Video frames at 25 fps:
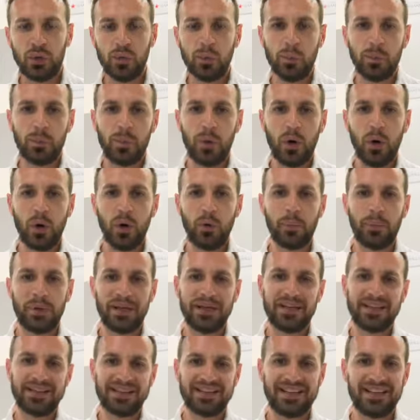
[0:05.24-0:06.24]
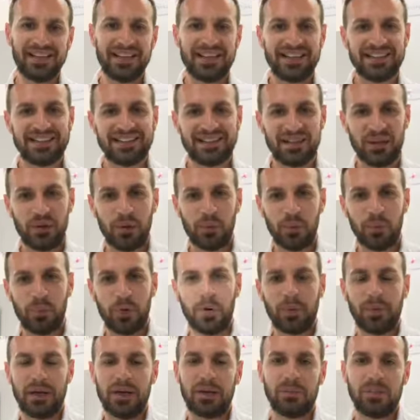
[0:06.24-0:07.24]
un po' per interesse e un
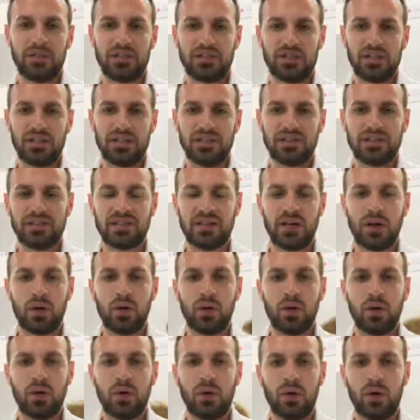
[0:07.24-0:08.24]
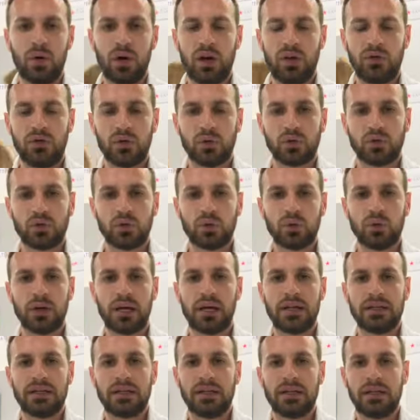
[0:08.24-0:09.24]
po' per amicizia, ho la
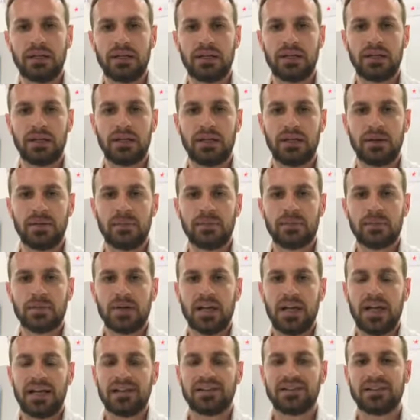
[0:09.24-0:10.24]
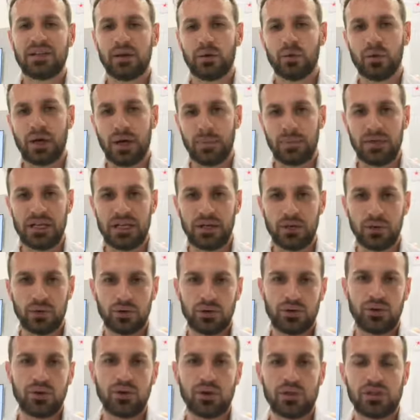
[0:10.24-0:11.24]
fortuna di essere un amico
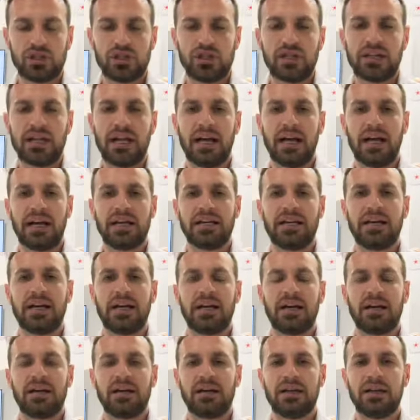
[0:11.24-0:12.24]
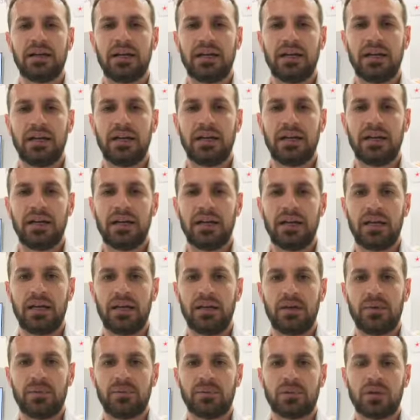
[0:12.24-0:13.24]
di Dolcitalia
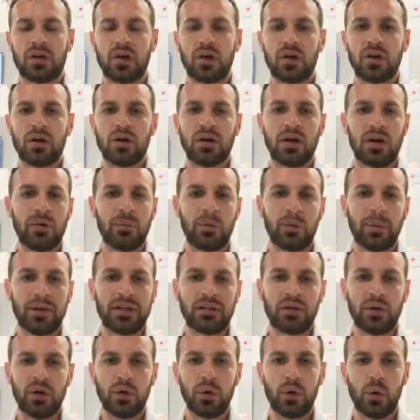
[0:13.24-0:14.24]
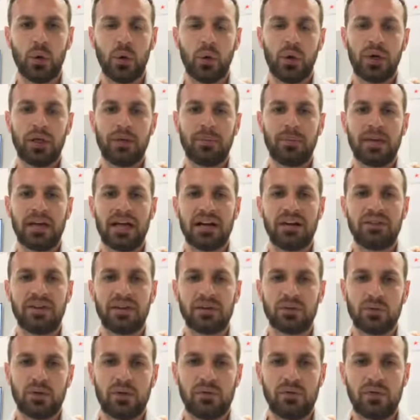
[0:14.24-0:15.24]
e mm, nel momento in cui mi è
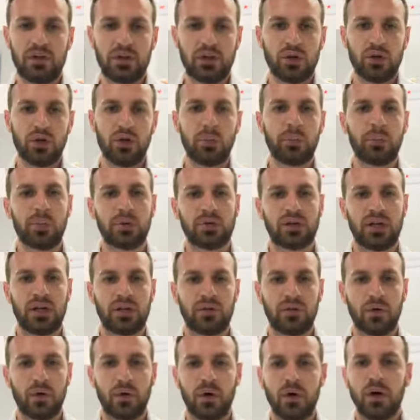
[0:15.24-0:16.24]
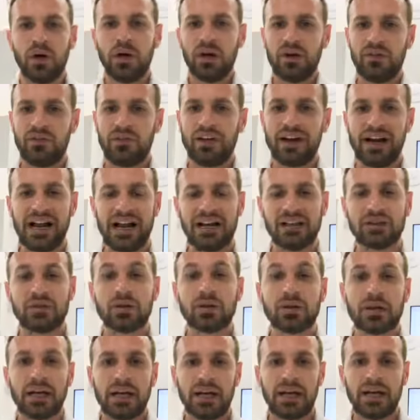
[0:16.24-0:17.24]
arrivato l'invito non potevo far
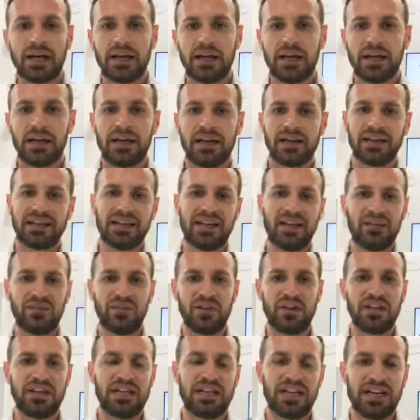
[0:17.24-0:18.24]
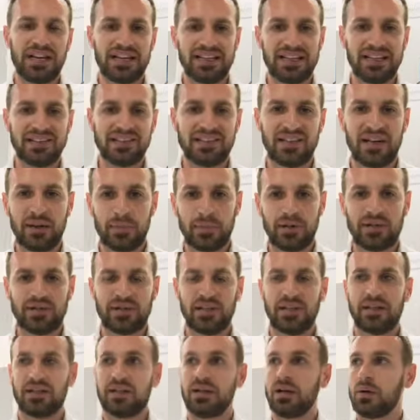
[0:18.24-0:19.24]
altro che, che venire ed essere
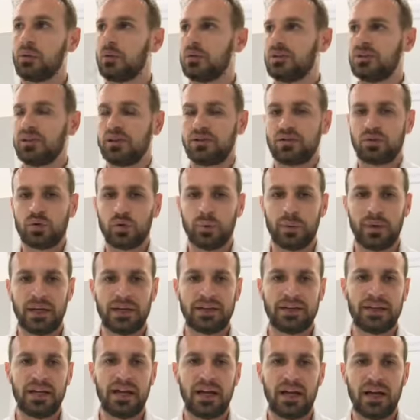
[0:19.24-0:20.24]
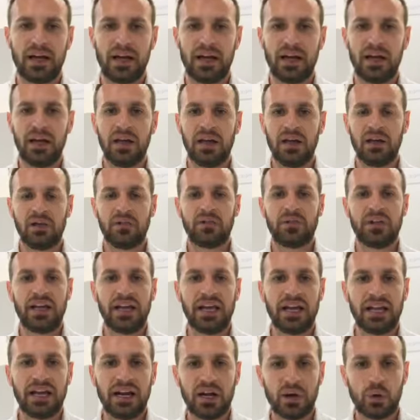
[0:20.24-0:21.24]
presente a questa stupenda
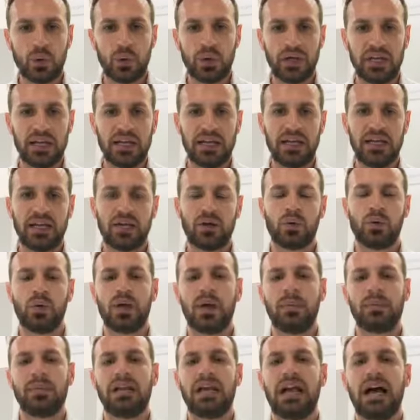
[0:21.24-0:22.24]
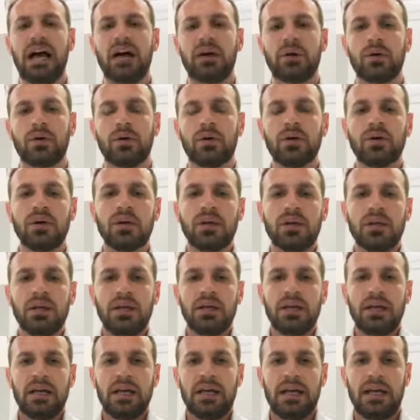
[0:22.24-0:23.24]
fiera qui, qui a Milano.
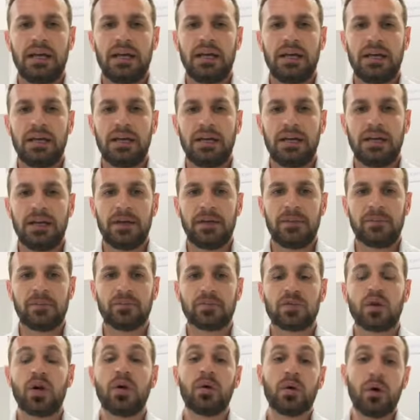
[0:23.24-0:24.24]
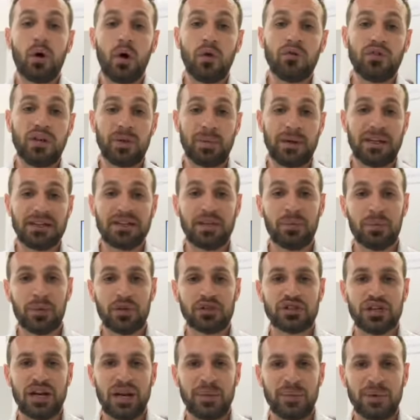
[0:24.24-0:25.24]
E mm, ovviamente poi
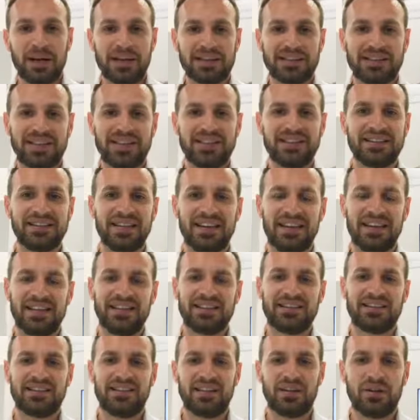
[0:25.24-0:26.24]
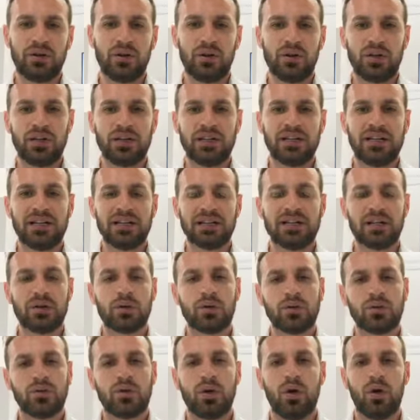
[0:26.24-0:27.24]
c'è la parte interesse, noi del
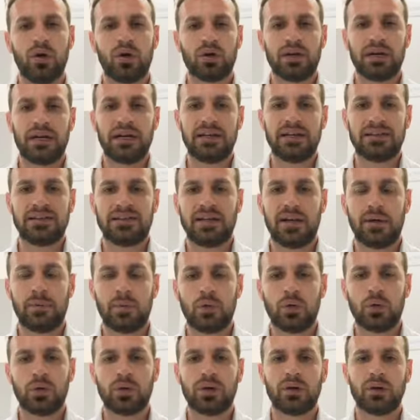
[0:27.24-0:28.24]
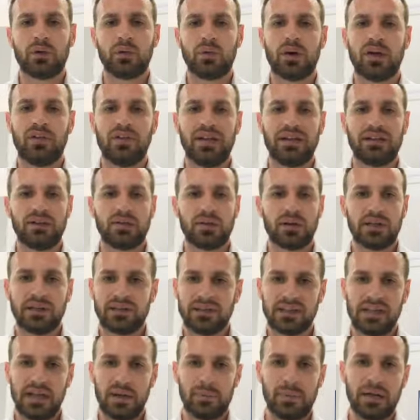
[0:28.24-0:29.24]
Taekwondo organizziamo un, un evento che
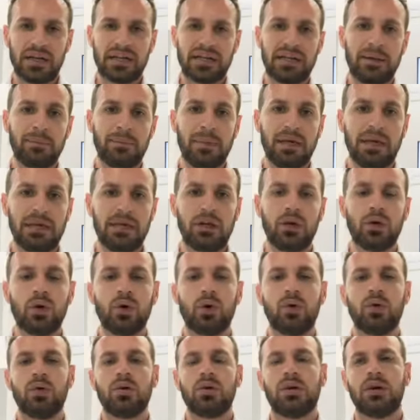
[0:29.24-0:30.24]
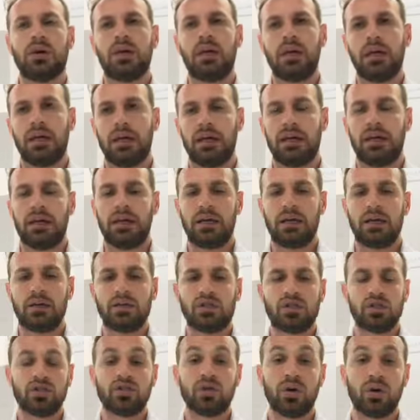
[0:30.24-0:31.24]
si chiama Kim e Liu, e
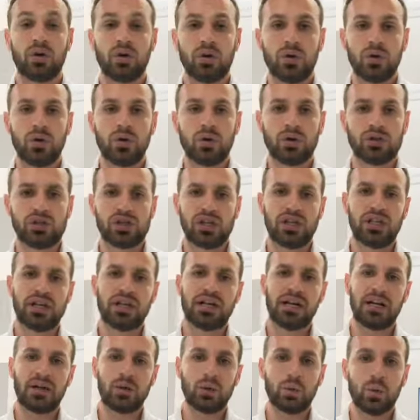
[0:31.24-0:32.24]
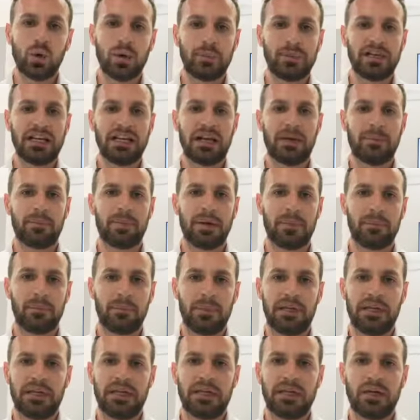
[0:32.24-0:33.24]
ci sono circa 2000
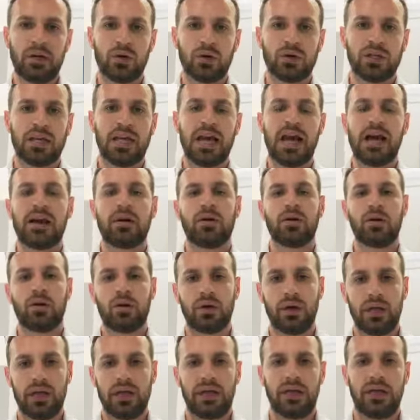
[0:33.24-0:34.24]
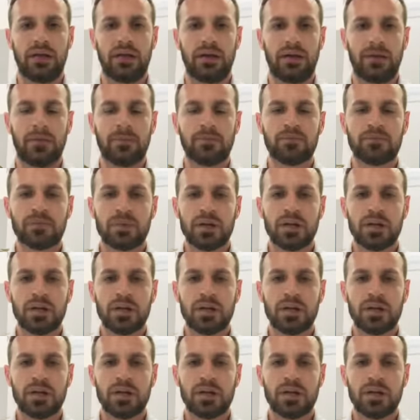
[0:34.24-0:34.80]
bambini ogni anno e